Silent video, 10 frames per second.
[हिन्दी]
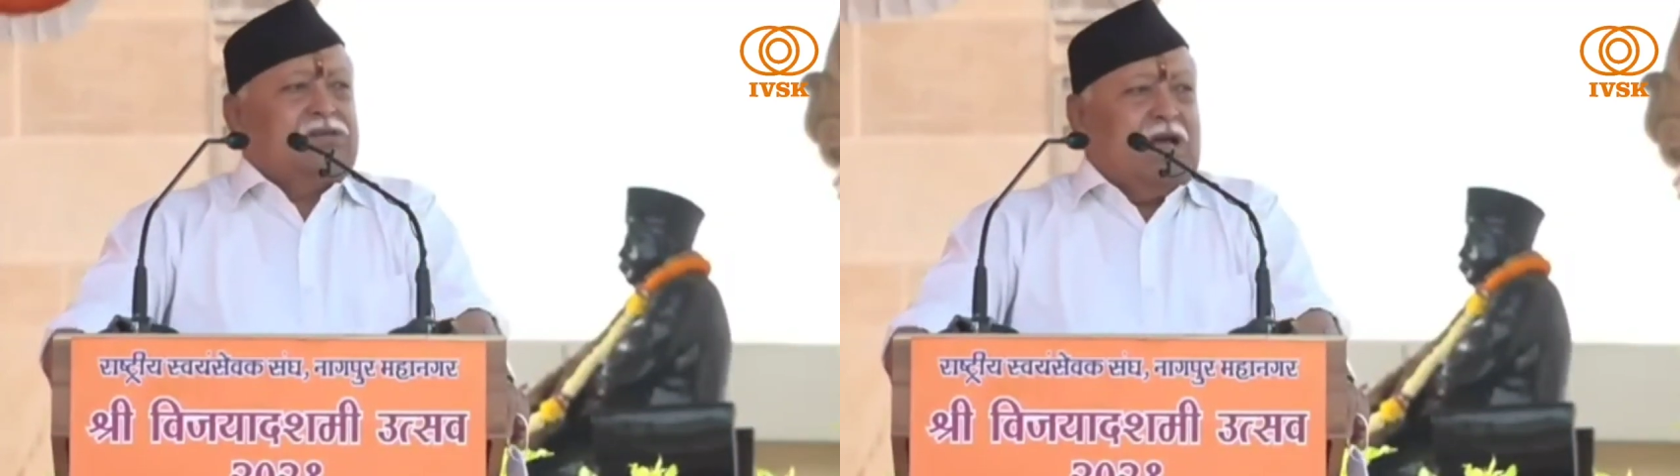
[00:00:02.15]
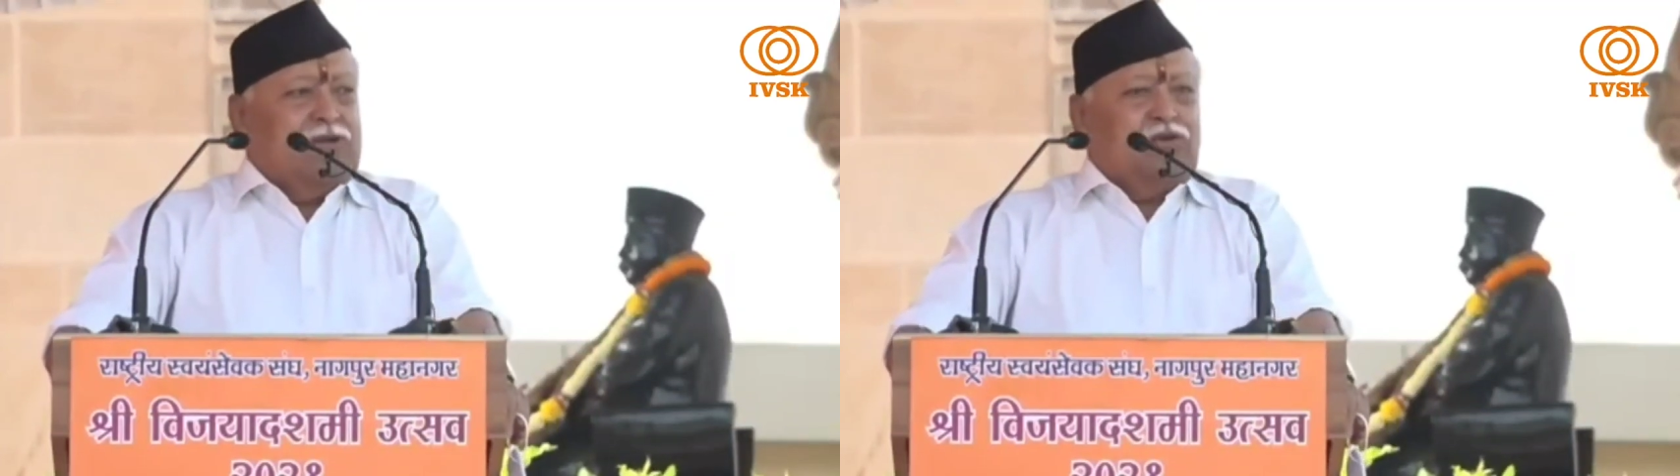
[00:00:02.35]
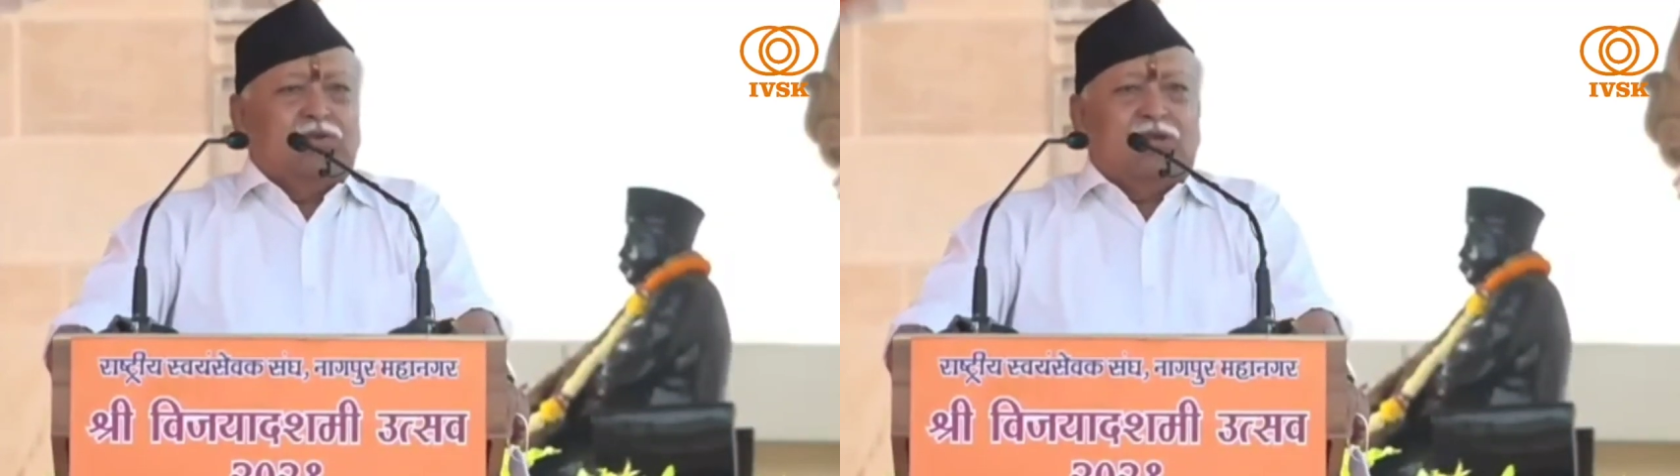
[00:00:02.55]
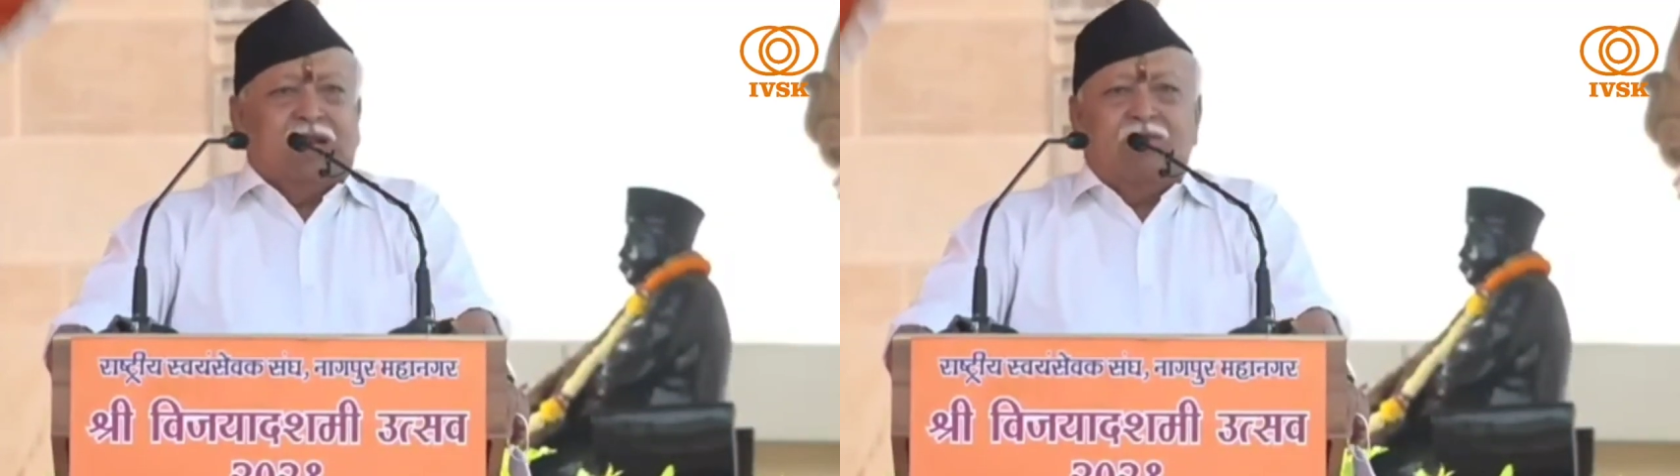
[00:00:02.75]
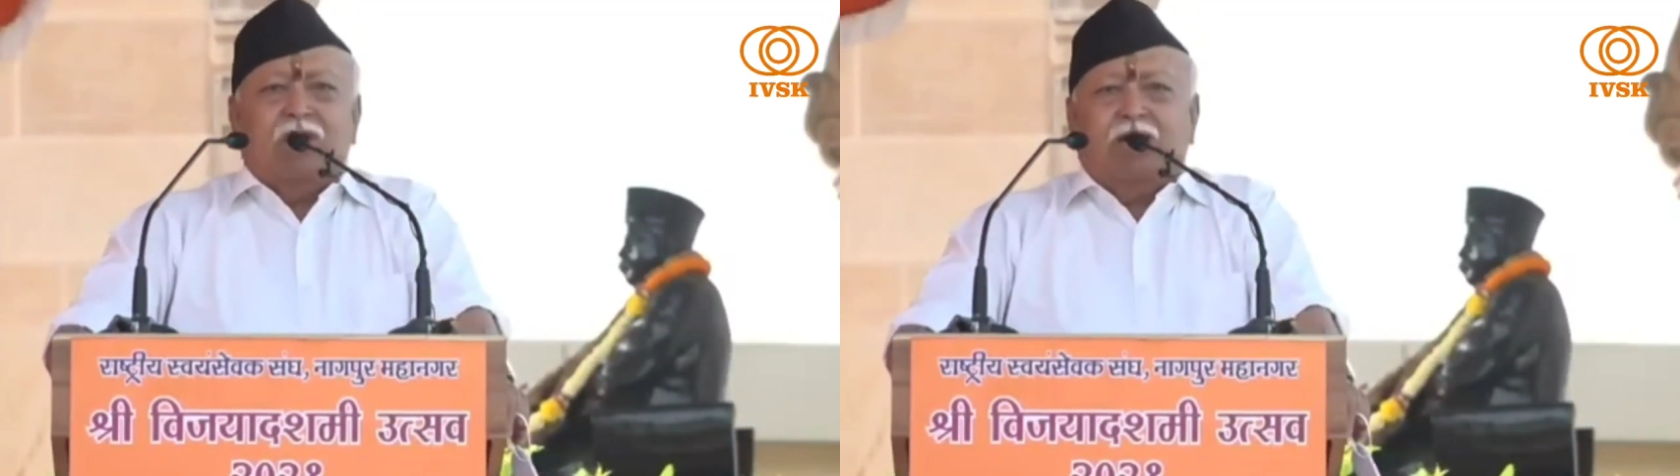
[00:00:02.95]
400
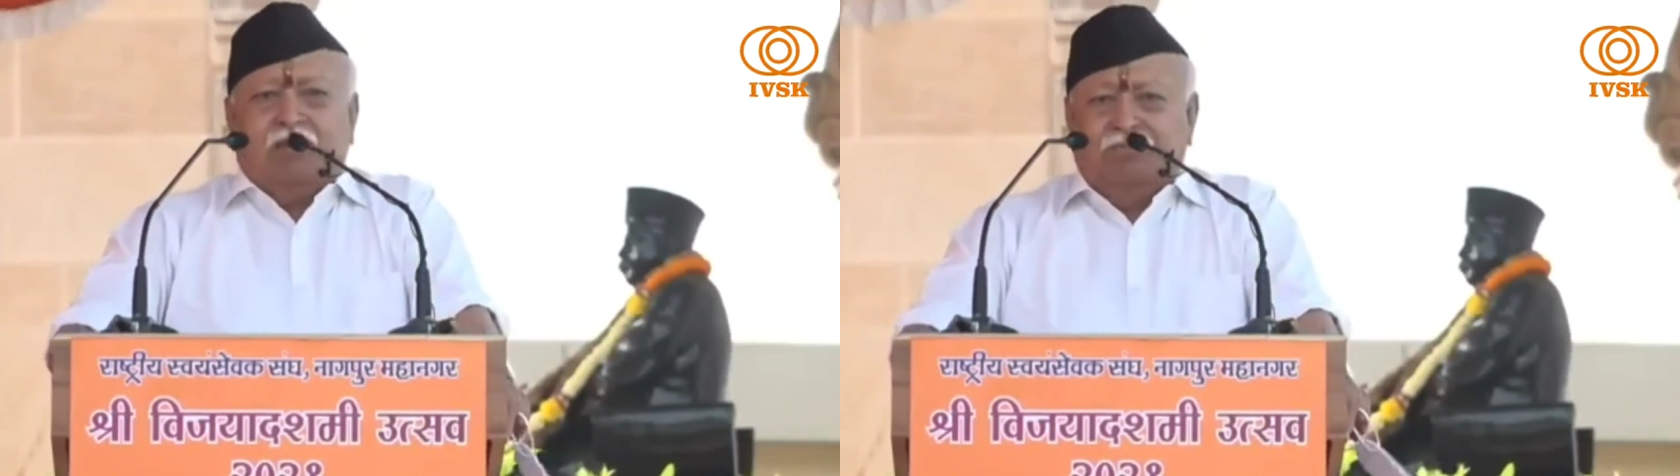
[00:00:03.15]
सालावा